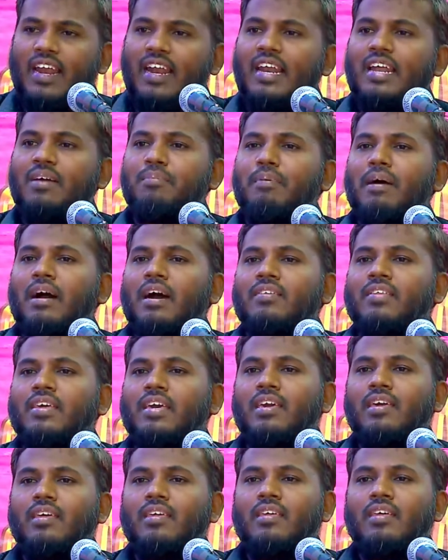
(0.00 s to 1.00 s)
நல்ல பாதை
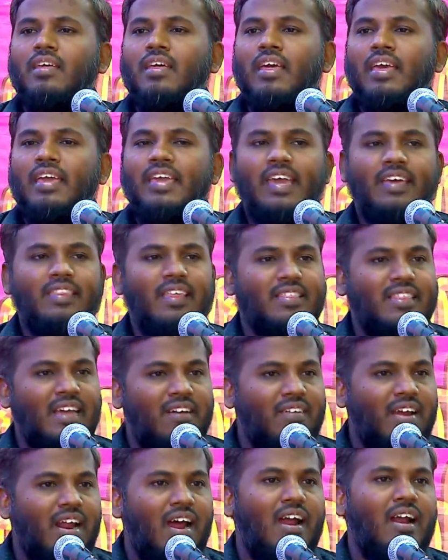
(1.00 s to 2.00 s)
எது
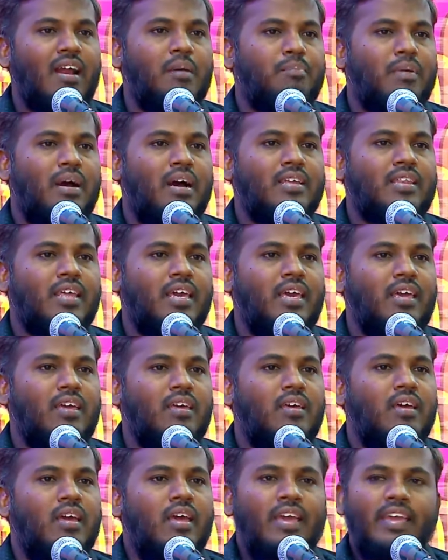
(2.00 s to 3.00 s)
தவறான பாதை
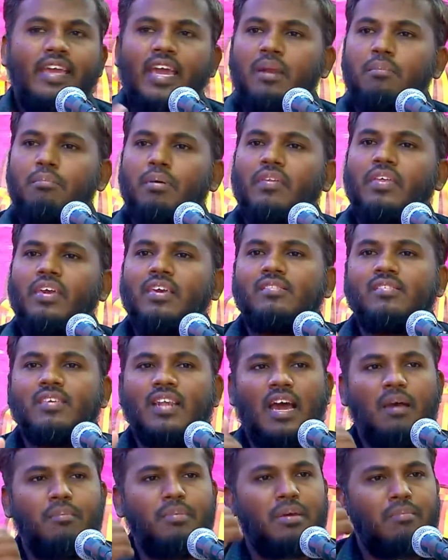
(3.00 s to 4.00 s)
என்பது
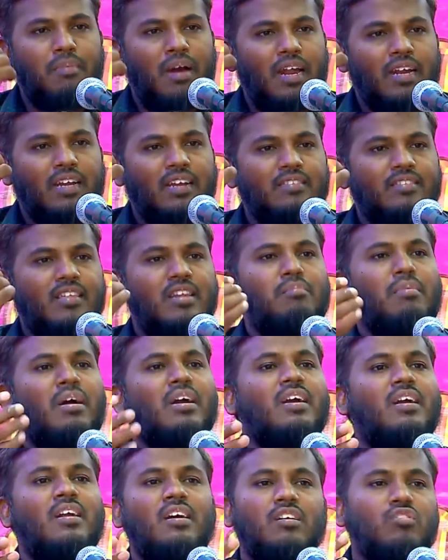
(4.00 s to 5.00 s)
இஸ்லாமிய மார்க்கத்தின்
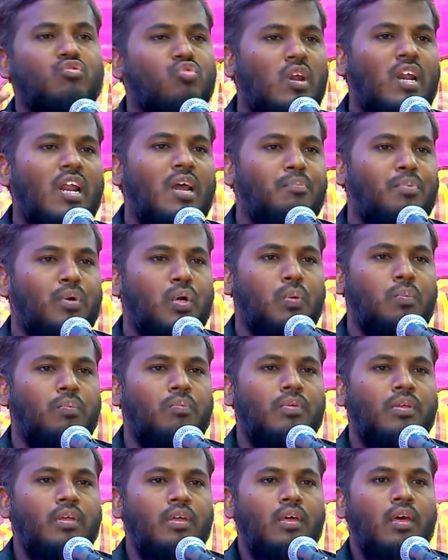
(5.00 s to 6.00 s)
மக்களுக்கு சொல்லப்படும்
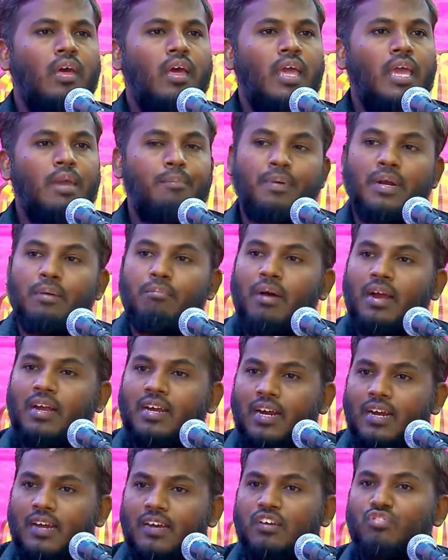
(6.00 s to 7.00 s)
இப்படி
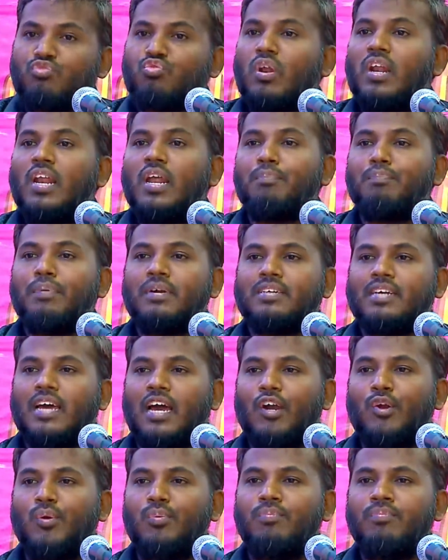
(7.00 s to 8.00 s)
மக்களுக்கு
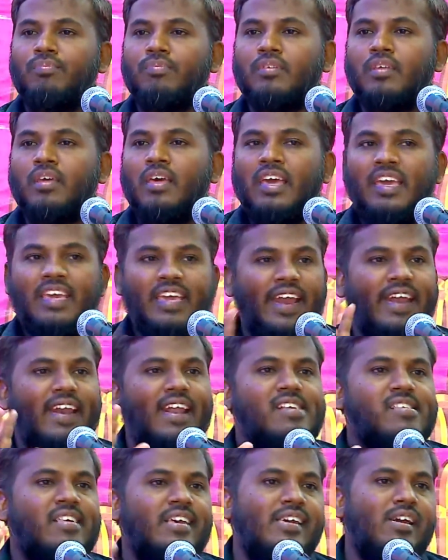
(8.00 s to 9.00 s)
சொல்லப்பட்டாலும் என்ன
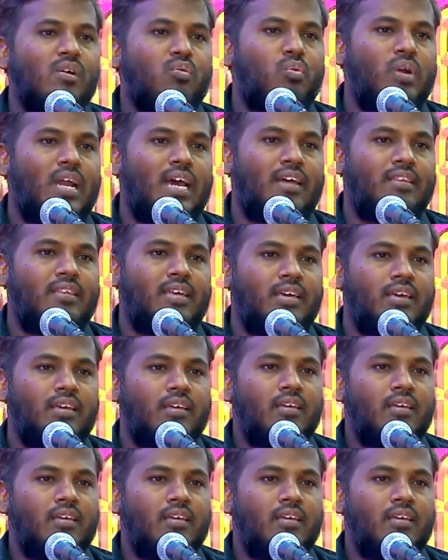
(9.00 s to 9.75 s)
செய்யக்கூடாது